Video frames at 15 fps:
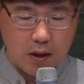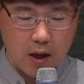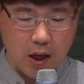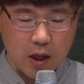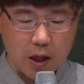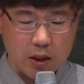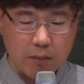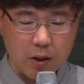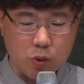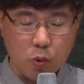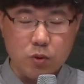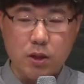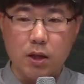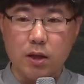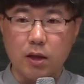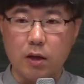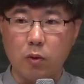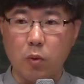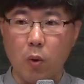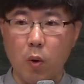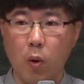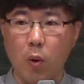하나님의 존재를
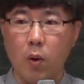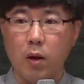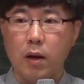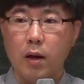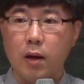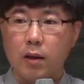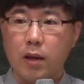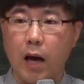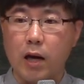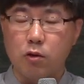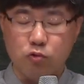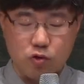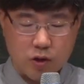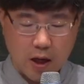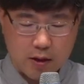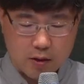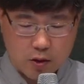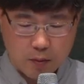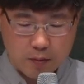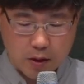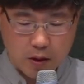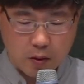잊고 다른 우상을
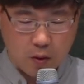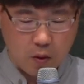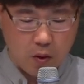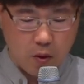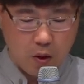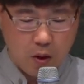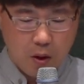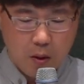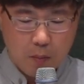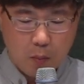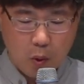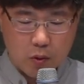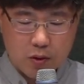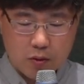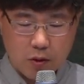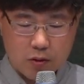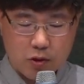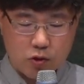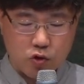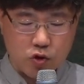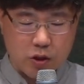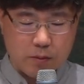섬기고 모든
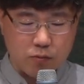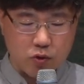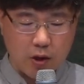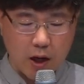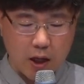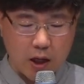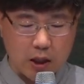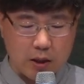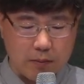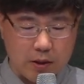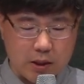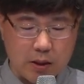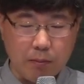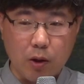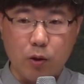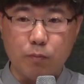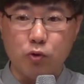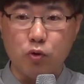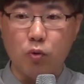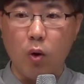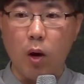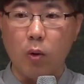것을 주신 분이 하나님이심에도
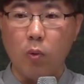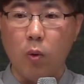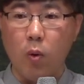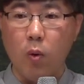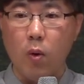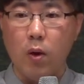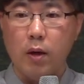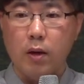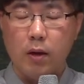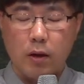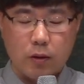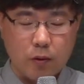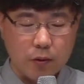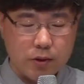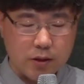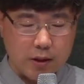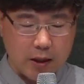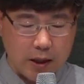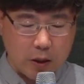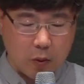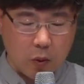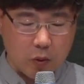불구하고 그것을
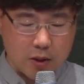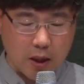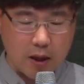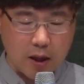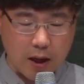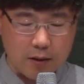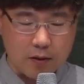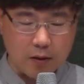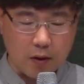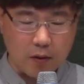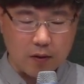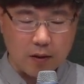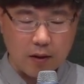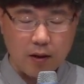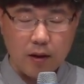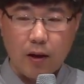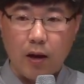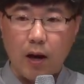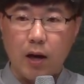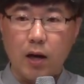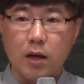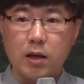잊고 살아가는 것.
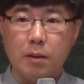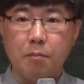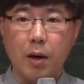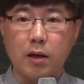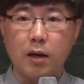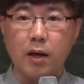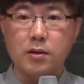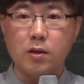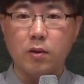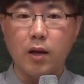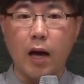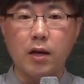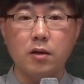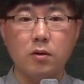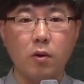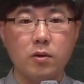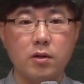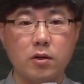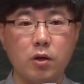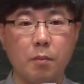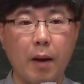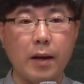하나님 밖에서 다른
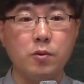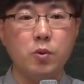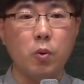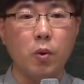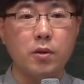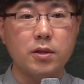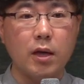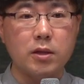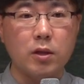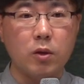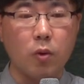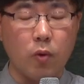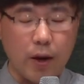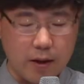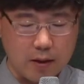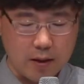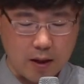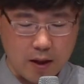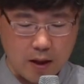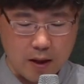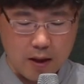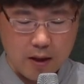것에서 만족을 찾으려고 할
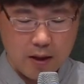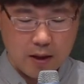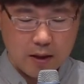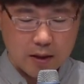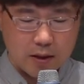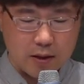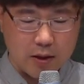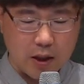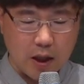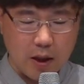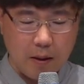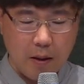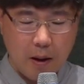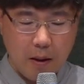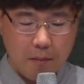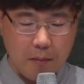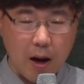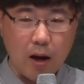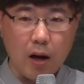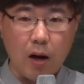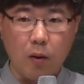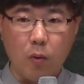때 그들이
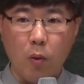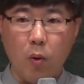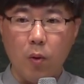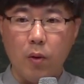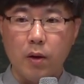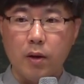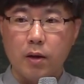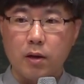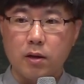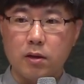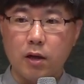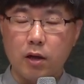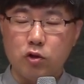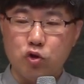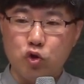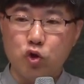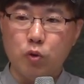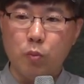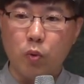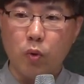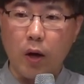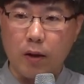망하고 그들이
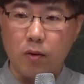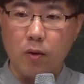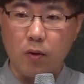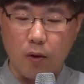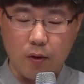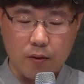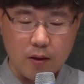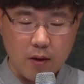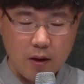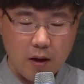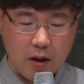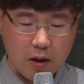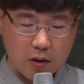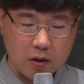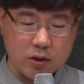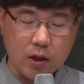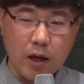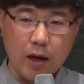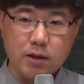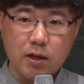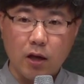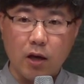죽음으로 갔던 것.
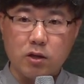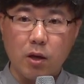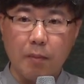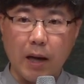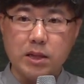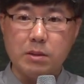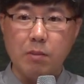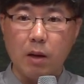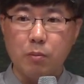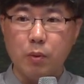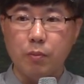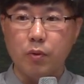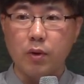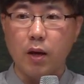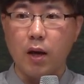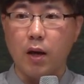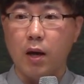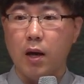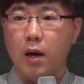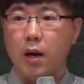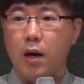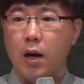그것을 에스겔서 마지막
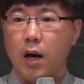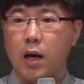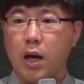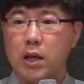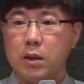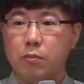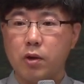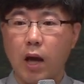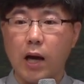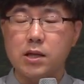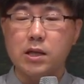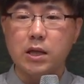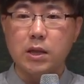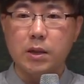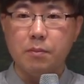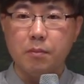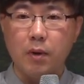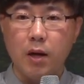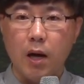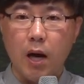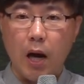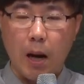부분에 하나님은 다시금
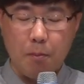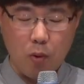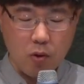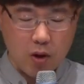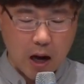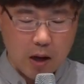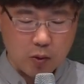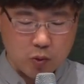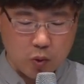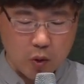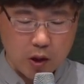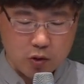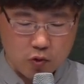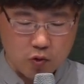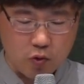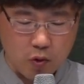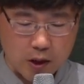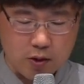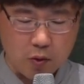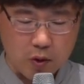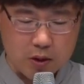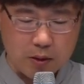한번 강조해 주고
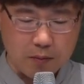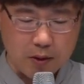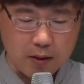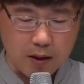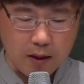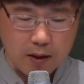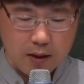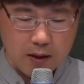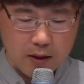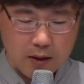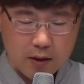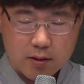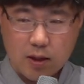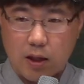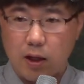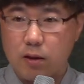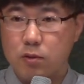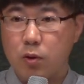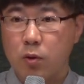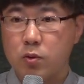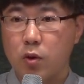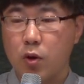계신 것입니다.
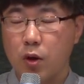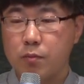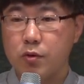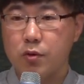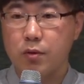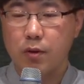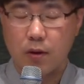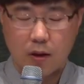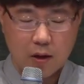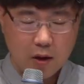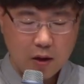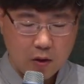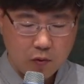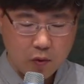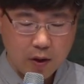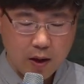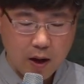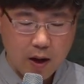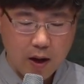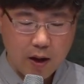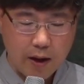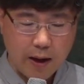사랑하는 성도 여러분,
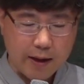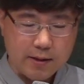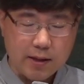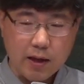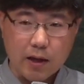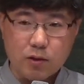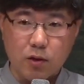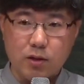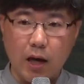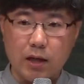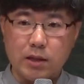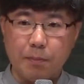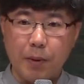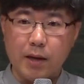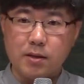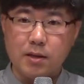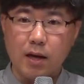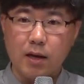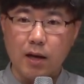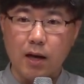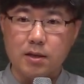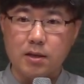우리가 에스겔서
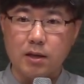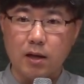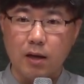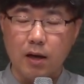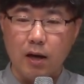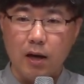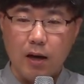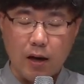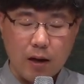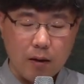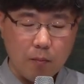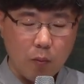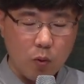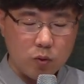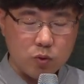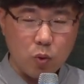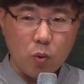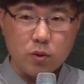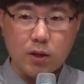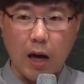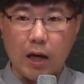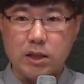48장까지
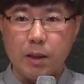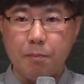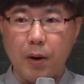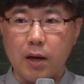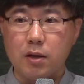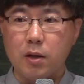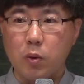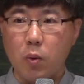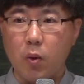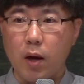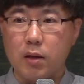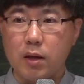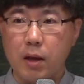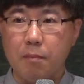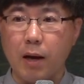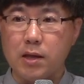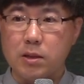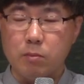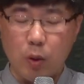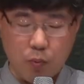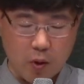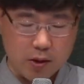총 48일 동안 이
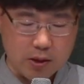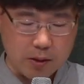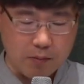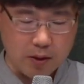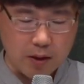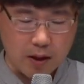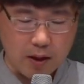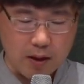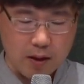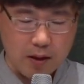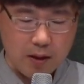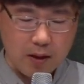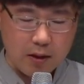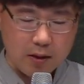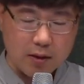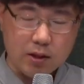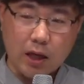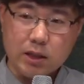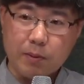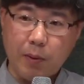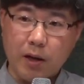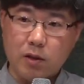말씀을 보았습니다. 이
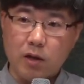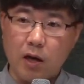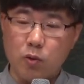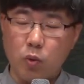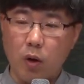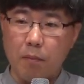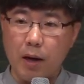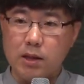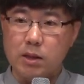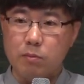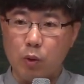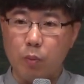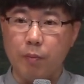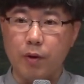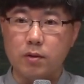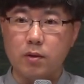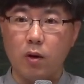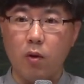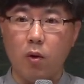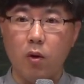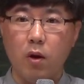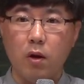48장 동안 말씀을
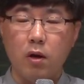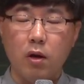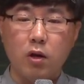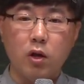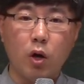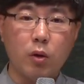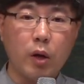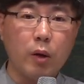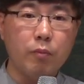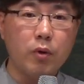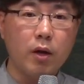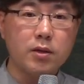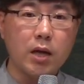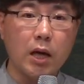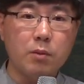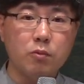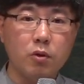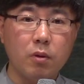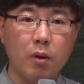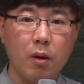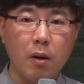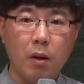보면서 여러분의
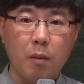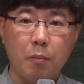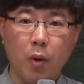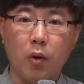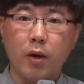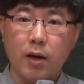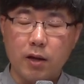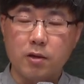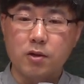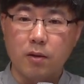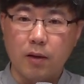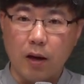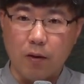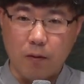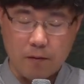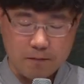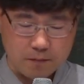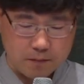삶은 변화되셨나요?